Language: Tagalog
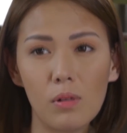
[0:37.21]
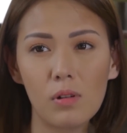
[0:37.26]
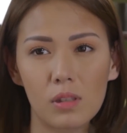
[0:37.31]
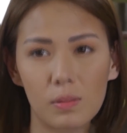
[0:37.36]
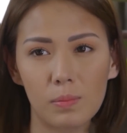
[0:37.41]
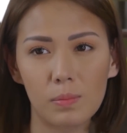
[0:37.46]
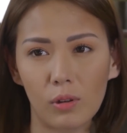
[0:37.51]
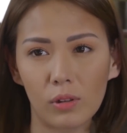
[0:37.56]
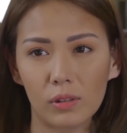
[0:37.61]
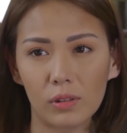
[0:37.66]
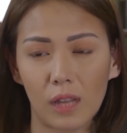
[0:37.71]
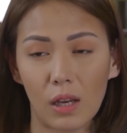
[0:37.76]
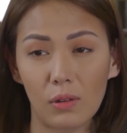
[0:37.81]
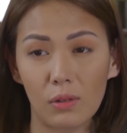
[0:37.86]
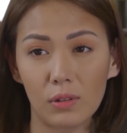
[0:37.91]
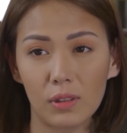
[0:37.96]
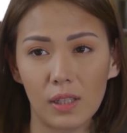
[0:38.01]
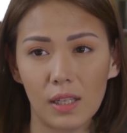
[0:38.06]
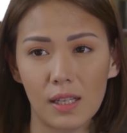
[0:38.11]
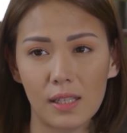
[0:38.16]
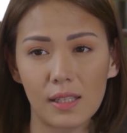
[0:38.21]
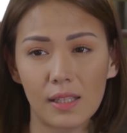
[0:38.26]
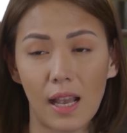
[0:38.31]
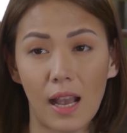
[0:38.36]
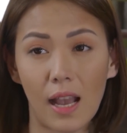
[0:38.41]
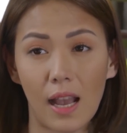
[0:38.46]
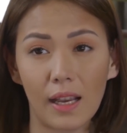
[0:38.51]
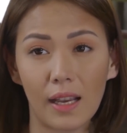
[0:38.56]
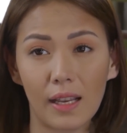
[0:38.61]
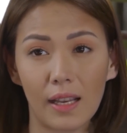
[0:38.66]
po ang tawag nila sa
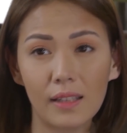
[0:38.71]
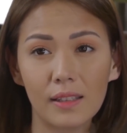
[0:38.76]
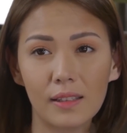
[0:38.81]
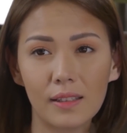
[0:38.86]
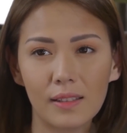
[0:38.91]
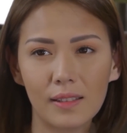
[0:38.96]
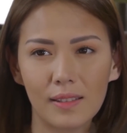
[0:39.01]
akin. Lourdes,